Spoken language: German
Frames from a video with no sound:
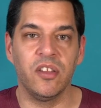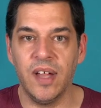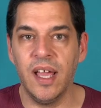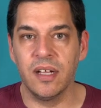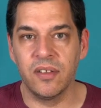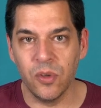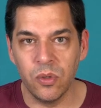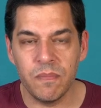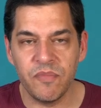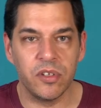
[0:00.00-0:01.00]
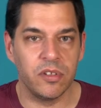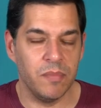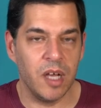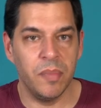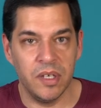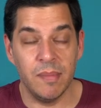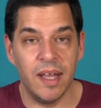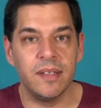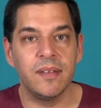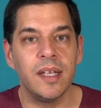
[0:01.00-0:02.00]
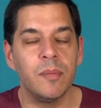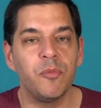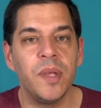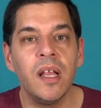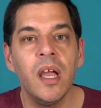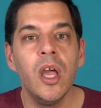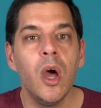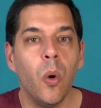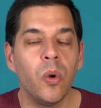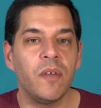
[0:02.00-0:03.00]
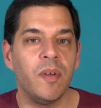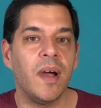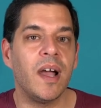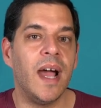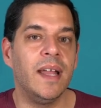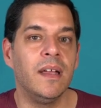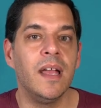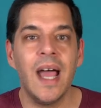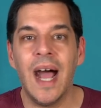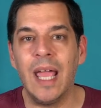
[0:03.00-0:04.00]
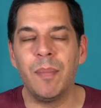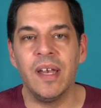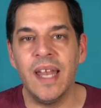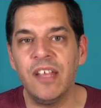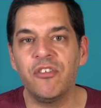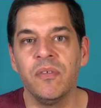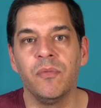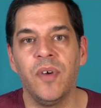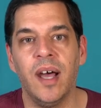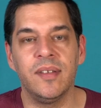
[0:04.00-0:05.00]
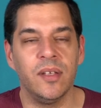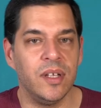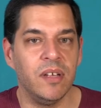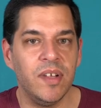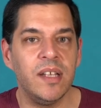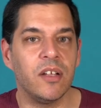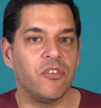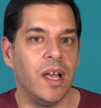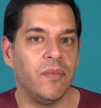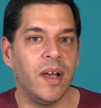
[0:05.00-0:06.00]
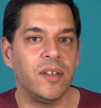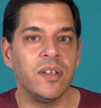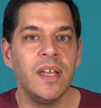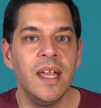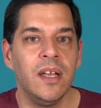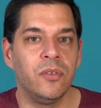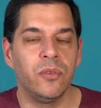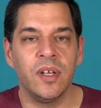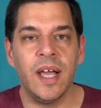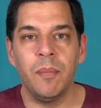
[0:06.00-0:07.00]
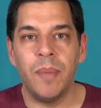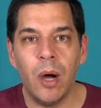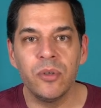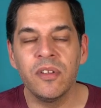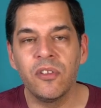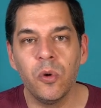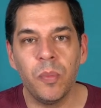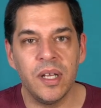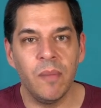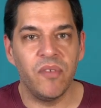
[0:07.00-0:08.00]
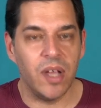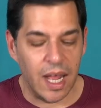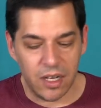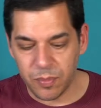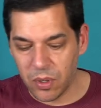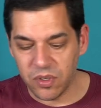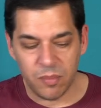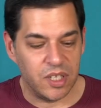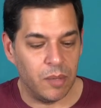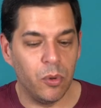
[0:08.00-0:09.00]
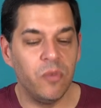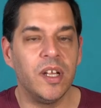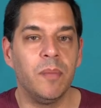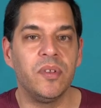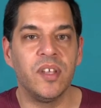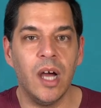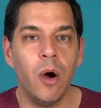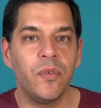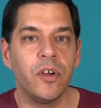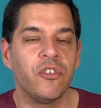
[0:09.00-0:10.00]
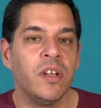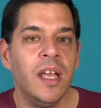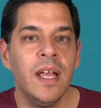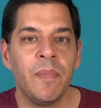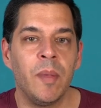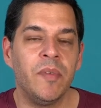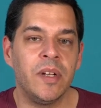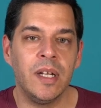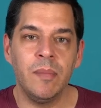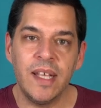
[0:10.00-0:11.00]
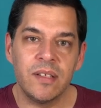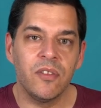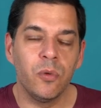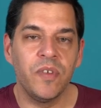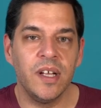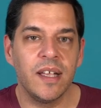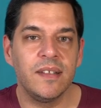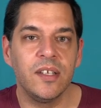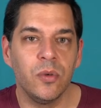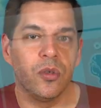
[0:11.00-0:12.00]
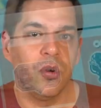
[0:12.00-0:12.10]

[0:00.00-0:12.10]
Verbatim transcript: zwei zwei Aktionen. Das macht man die meiste Zeit im Spiel. Oder wir machen eine Hibernation-Phase, also eine Winterschlafphase, sozusagen einen Pausenzug, bei dem wir alles bei uns im Tableau wieder ein bisschen auffrischen, damit wir dann im nächsten Zug wieder richtig gut